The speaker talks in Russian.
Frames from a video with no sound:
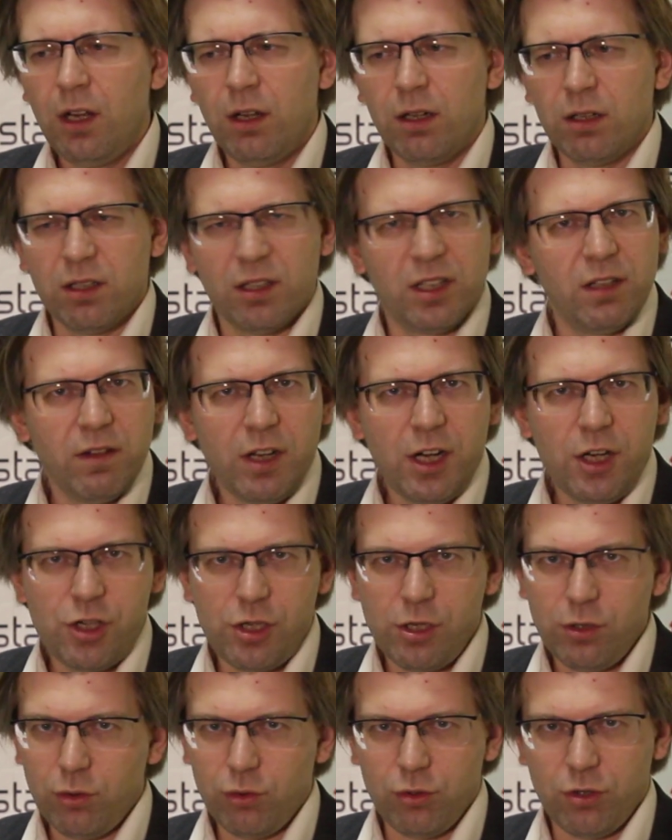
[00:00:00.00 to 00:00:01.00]
а,
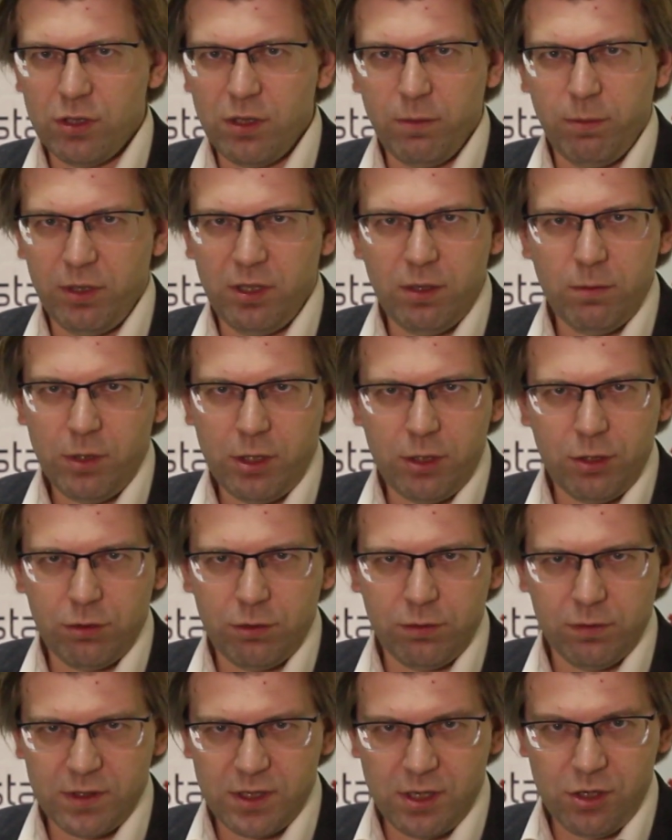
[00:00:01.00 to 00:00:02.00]
говорящие тоже не
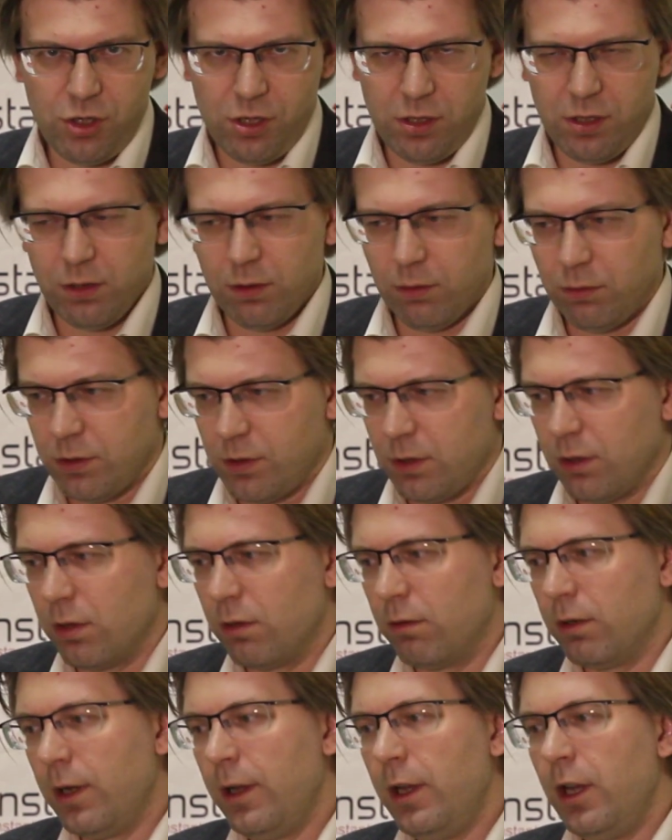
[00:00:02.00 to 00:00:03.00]
понимают значение этого
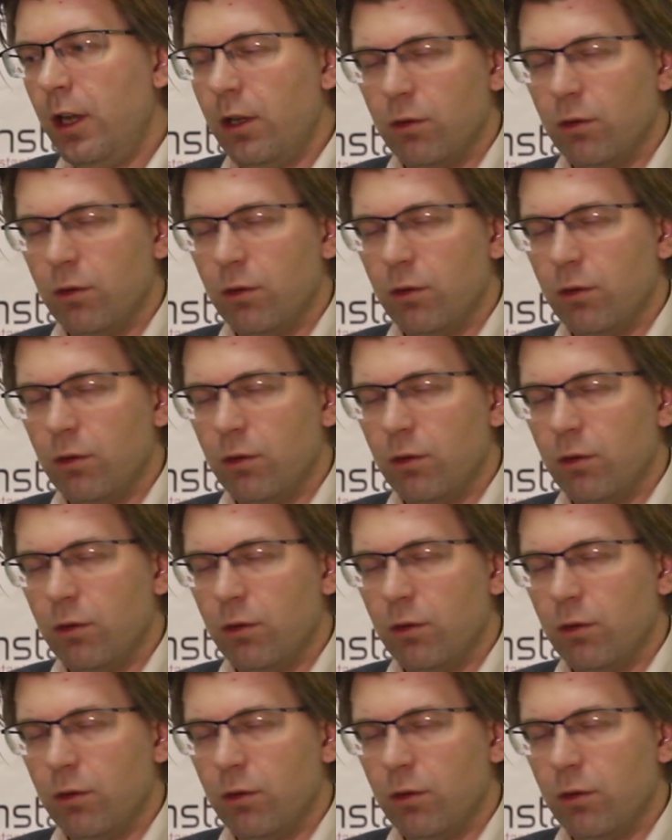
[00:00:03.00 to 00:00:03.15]
слова.